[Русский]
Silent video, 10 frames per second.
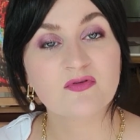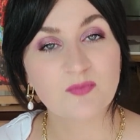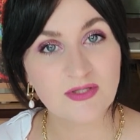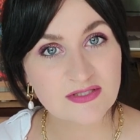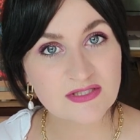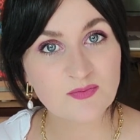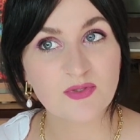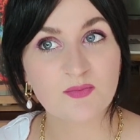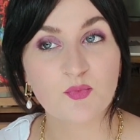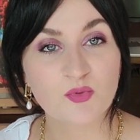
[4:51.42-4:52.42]

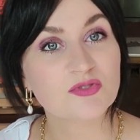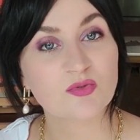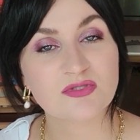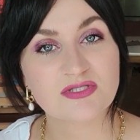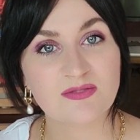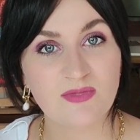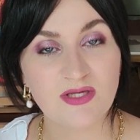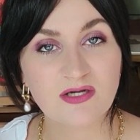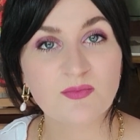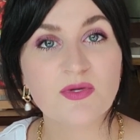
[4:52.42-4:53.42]
принципе, по эстонским
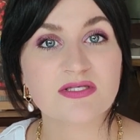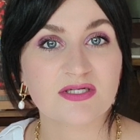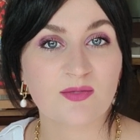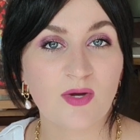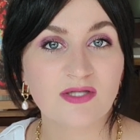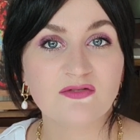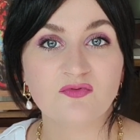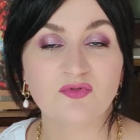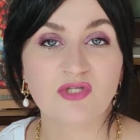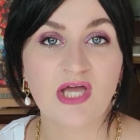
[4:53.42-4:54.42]
меркам
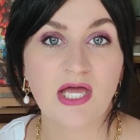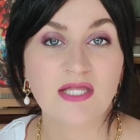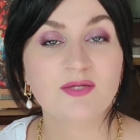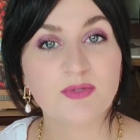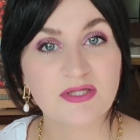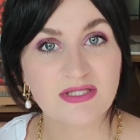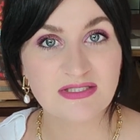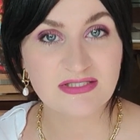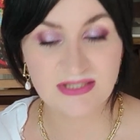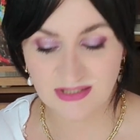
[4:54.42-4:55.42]
зарабатывают неплохие
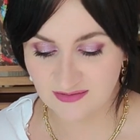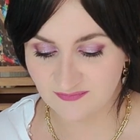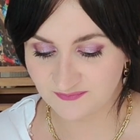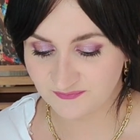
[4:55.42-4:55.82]
деньги.